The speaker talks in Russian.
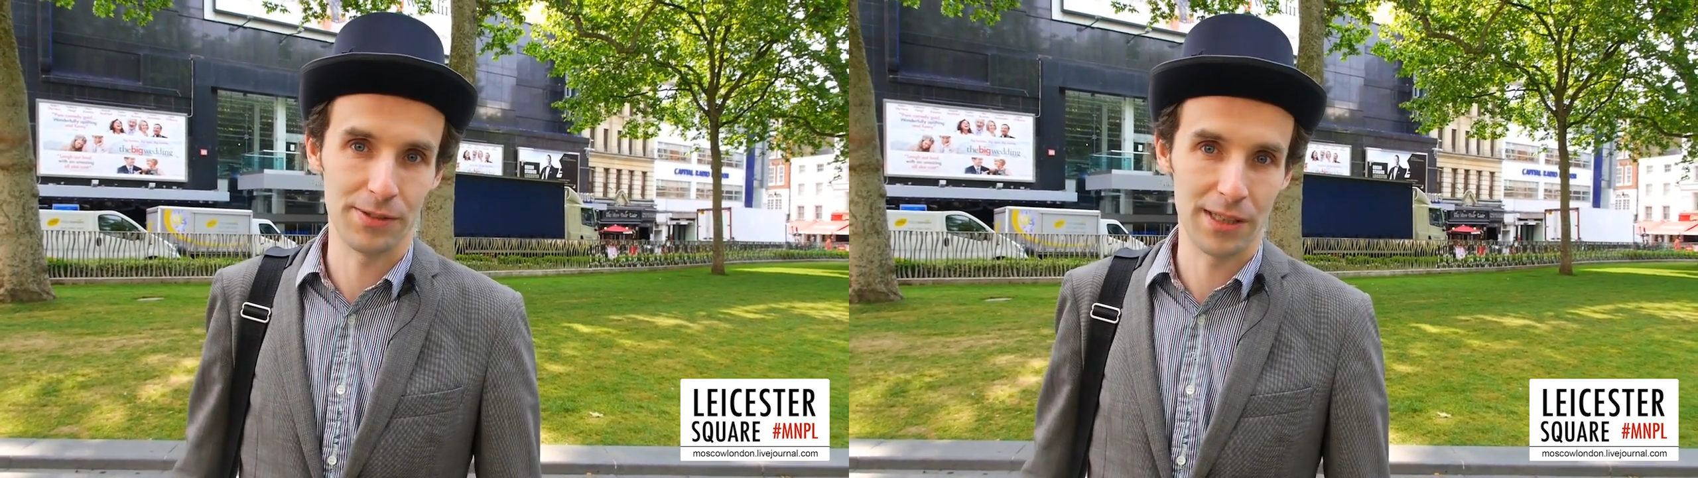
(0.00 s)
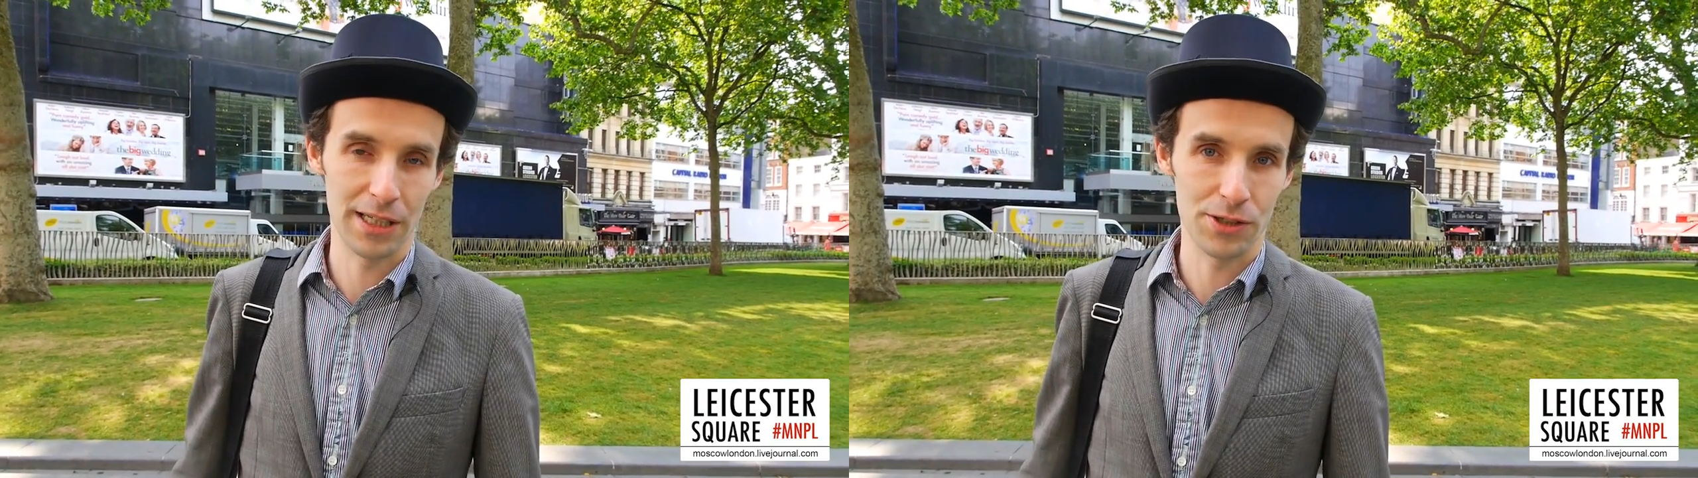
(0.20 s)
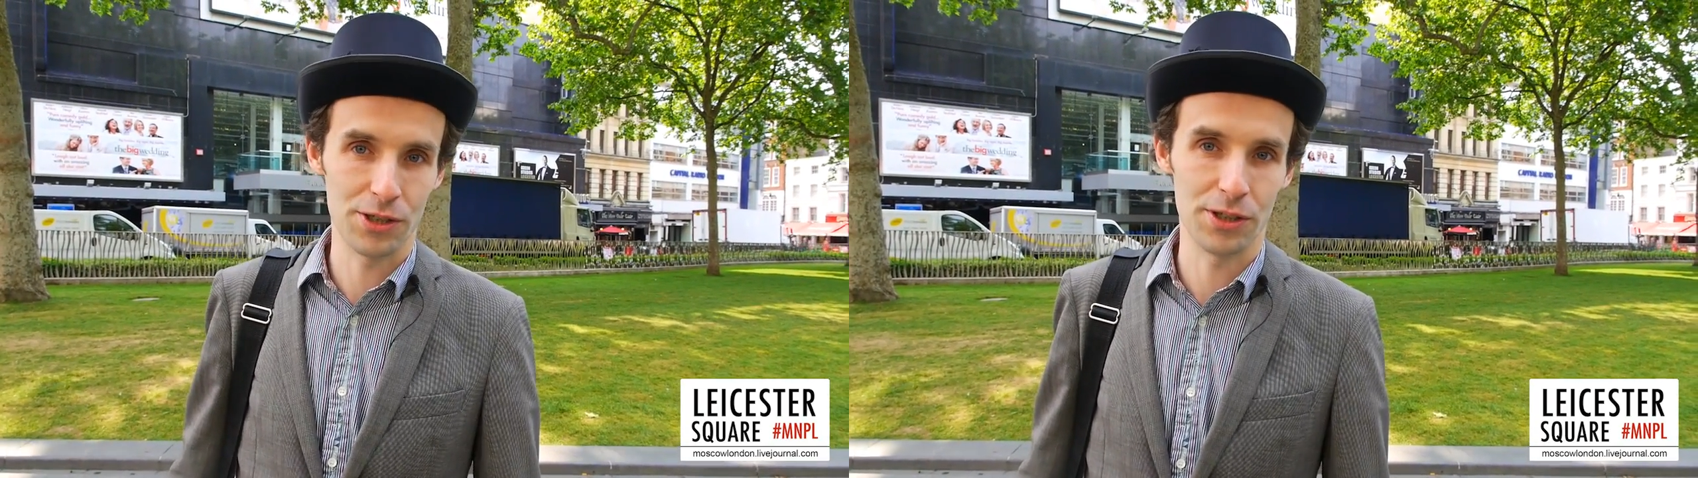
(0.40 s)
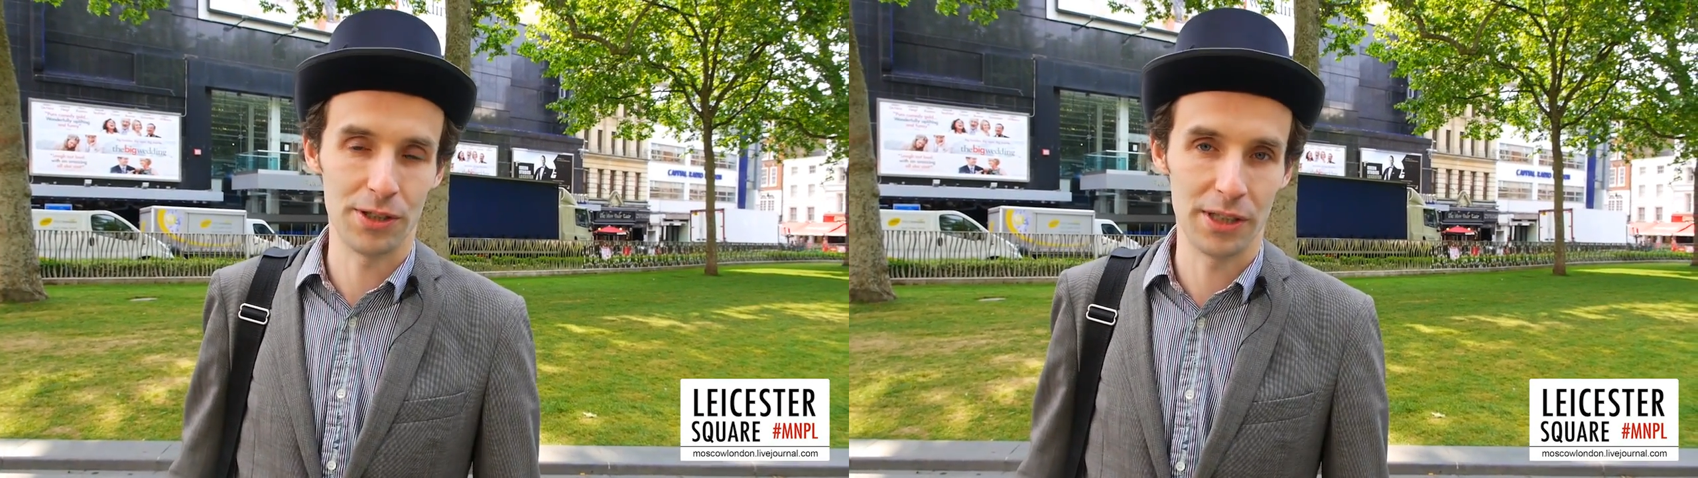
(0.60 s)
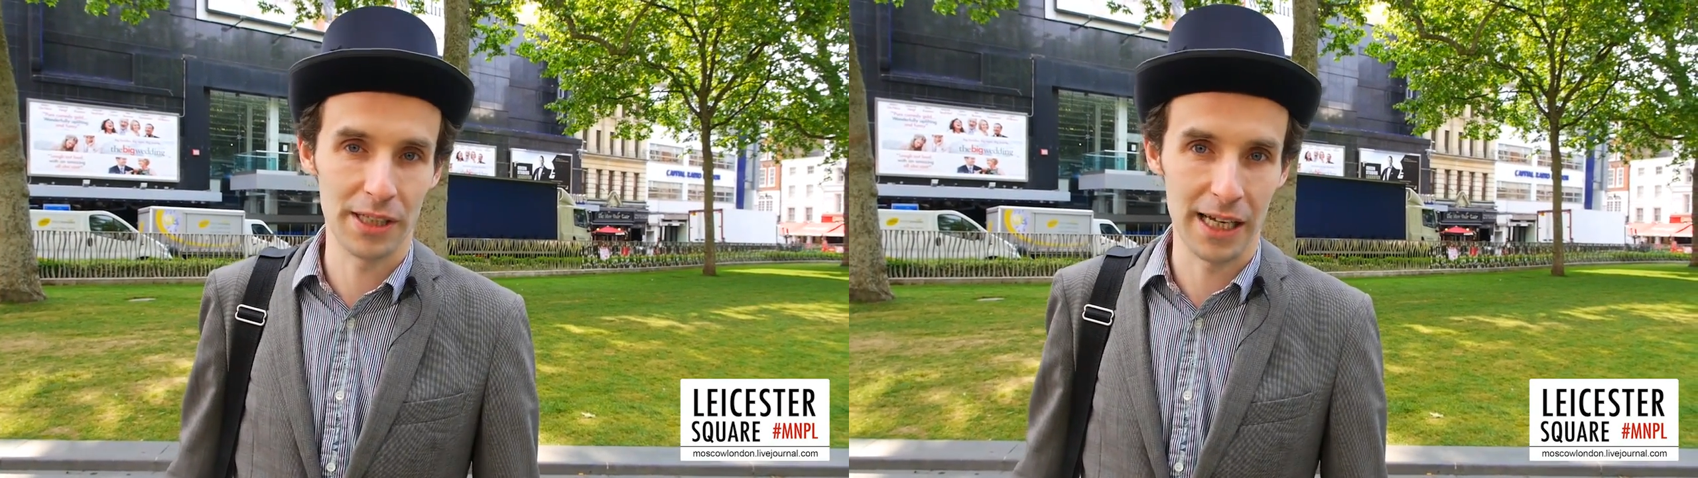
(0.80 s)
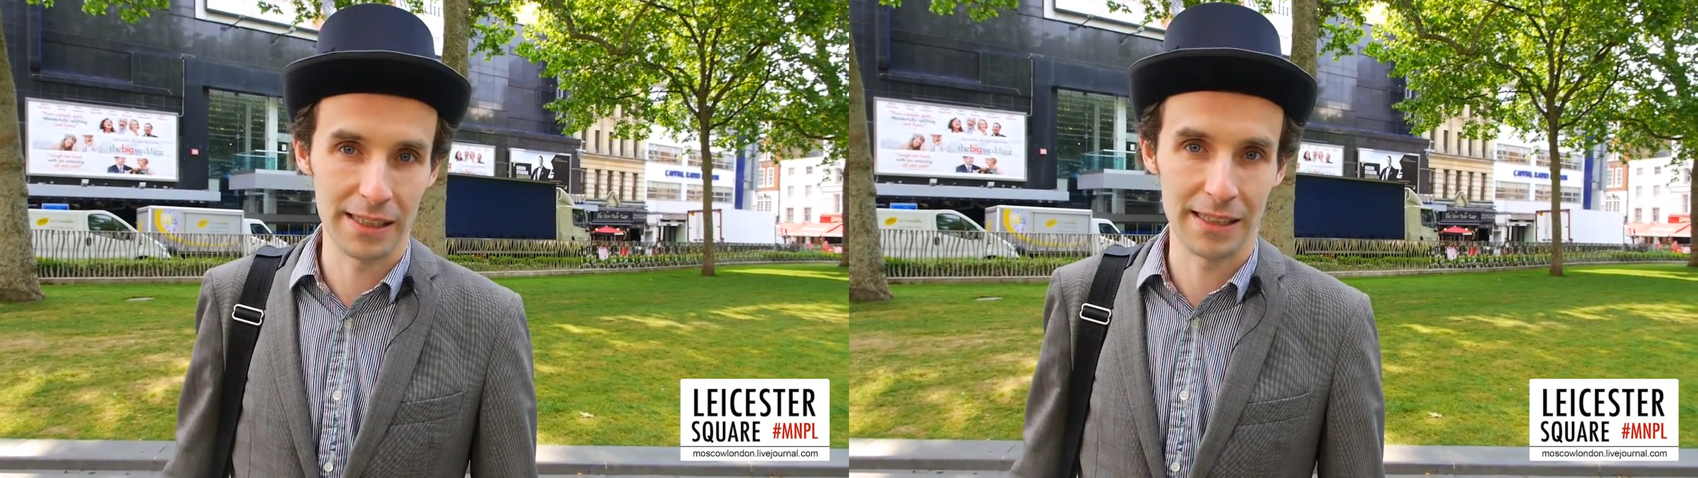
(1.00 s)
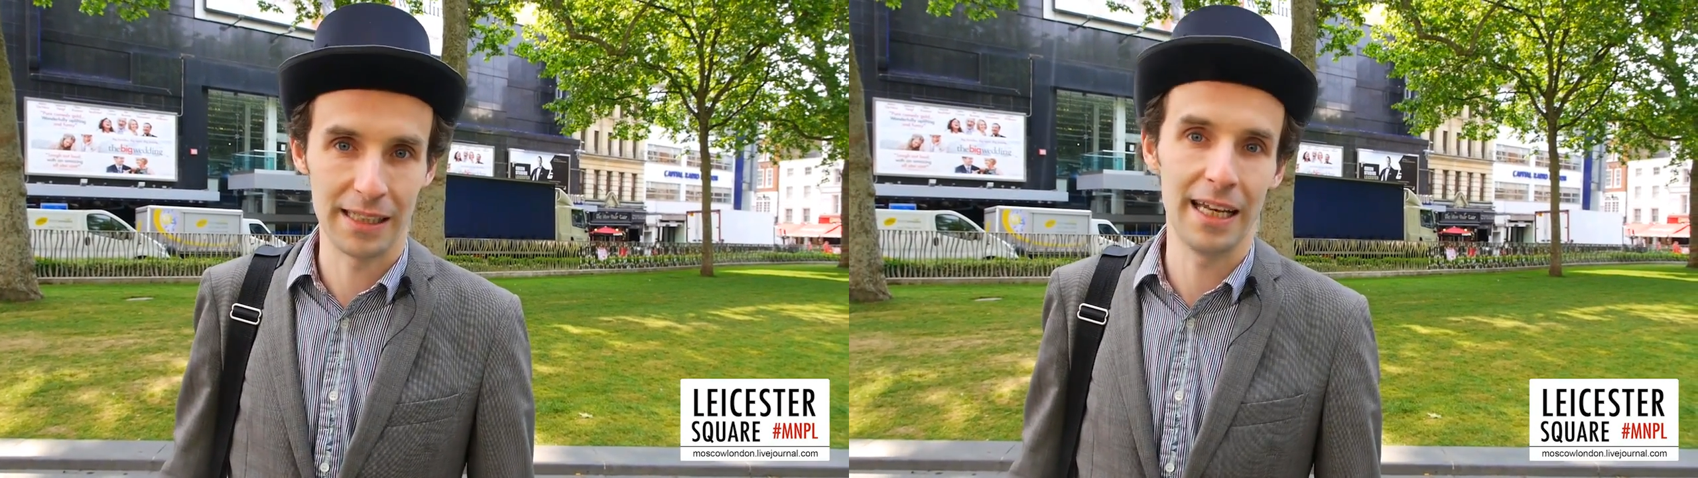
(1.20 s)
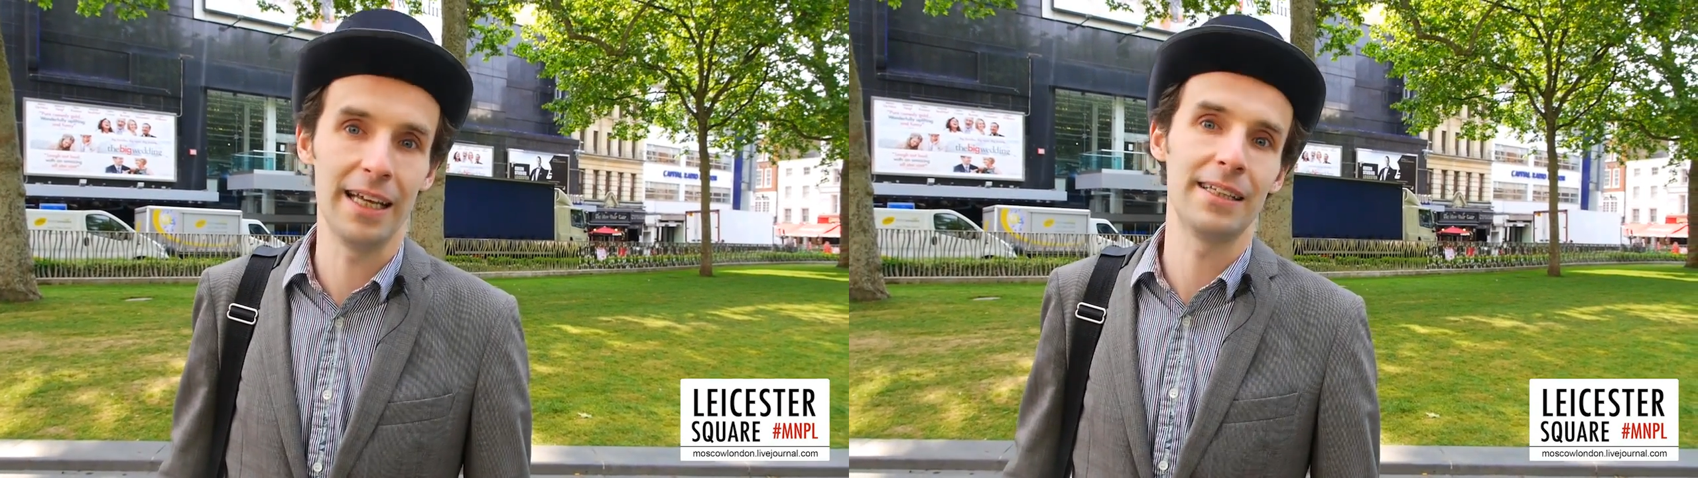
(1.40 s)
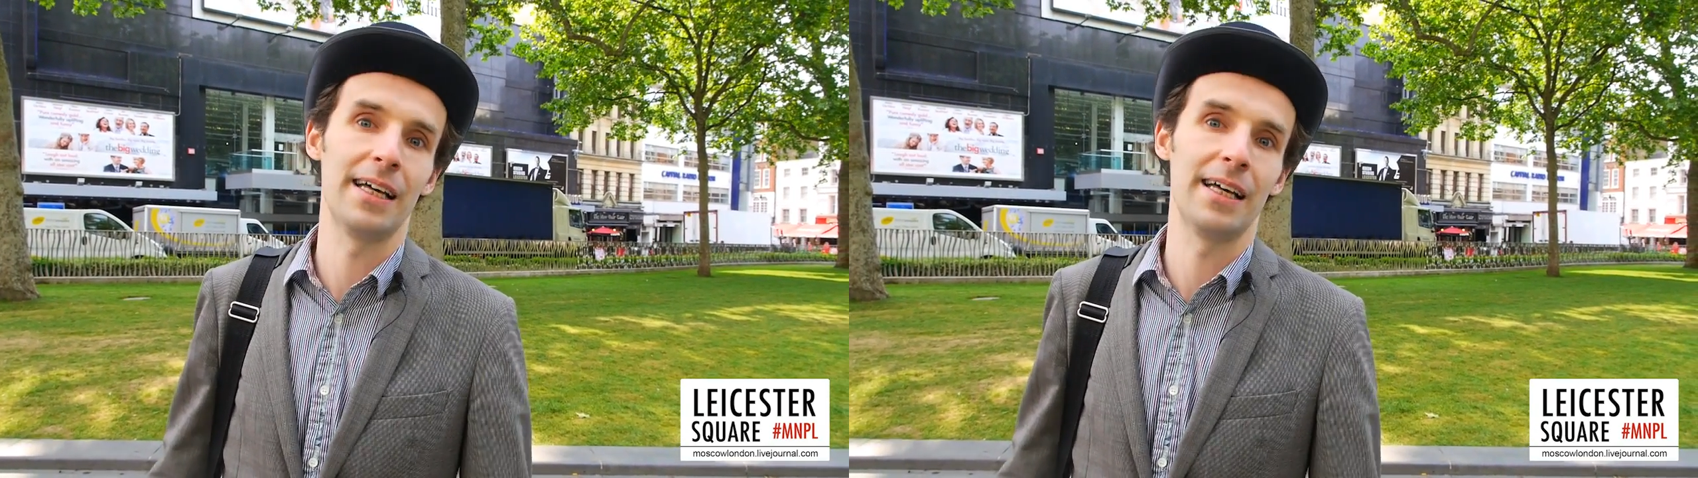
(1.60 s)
и в следующие 13 лет